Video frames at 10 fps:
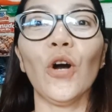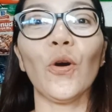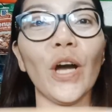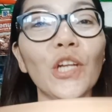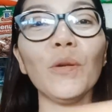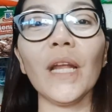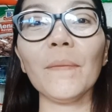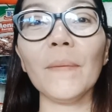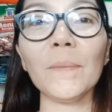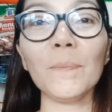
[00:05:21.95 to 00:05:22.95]
Kung ano
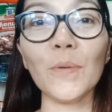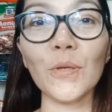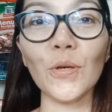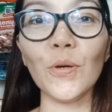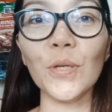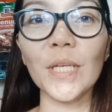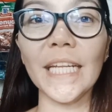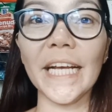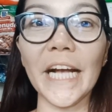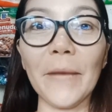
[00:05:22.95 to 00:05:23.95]
lang man po yung
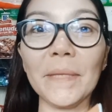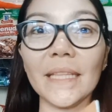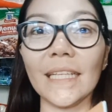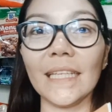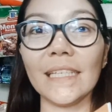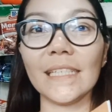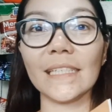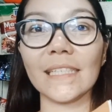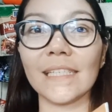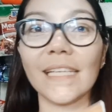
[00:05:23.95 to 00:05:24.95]
ginagamit natin
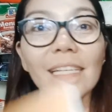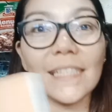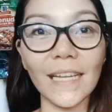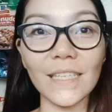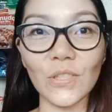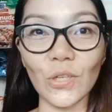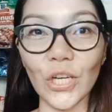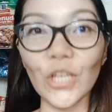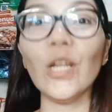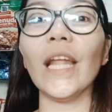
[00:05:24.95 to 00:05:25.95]
sa sari-sari
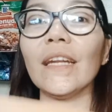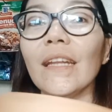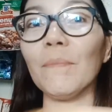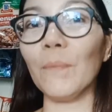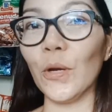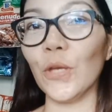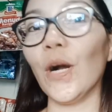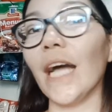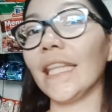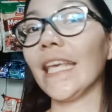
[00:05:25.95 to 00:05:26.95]
store, yun lang din po yung
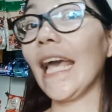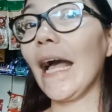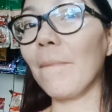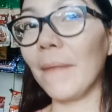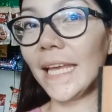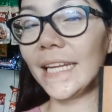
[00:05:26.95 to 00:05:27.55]
ating i-apply